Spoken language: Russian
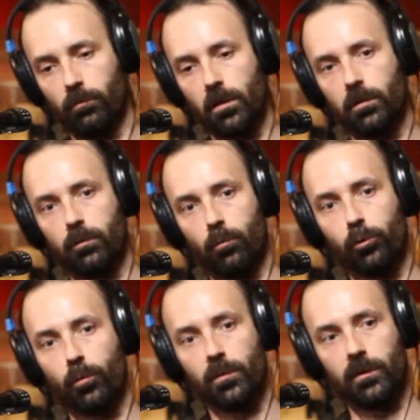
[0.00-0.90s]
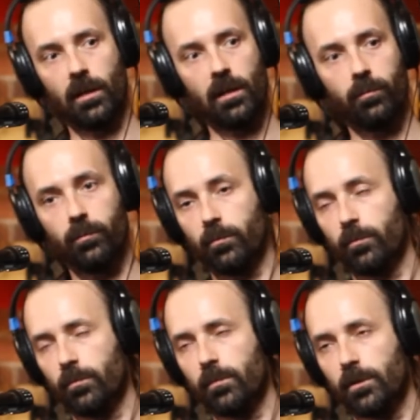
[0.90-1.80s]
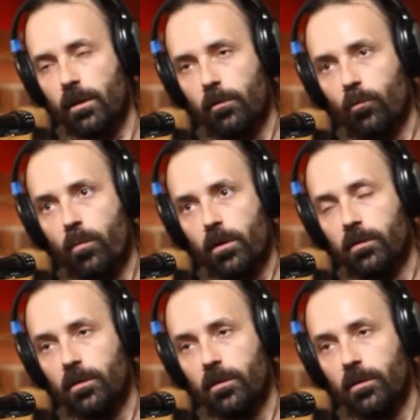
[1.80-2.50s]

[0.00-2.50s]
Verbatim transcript: Вот это то, что мы знаем, старый добрый